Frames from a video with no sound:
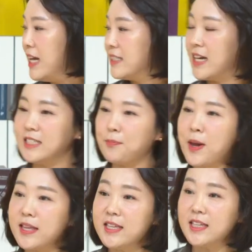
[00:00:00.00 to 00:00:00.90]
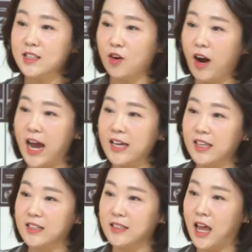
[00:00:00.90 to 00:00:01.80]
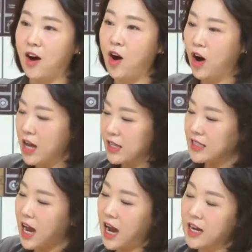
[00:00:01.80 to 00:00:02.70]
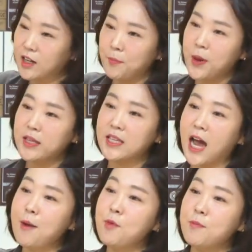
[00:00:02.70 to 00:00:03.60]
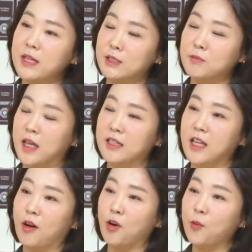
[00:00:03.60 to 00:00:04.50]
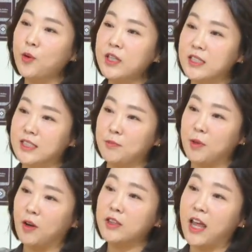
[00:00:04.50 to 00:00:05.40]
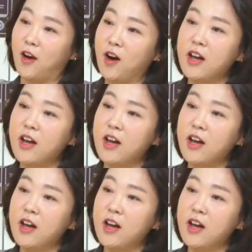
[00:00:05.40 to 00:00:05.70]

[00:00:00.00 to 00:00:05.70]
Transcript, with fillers: 자, 이제 패딩이 들어가야 되는데요. 자, 이렇게 패딩이 한 벌만 있으면 되는데 여러 벌이 있으면 어때요?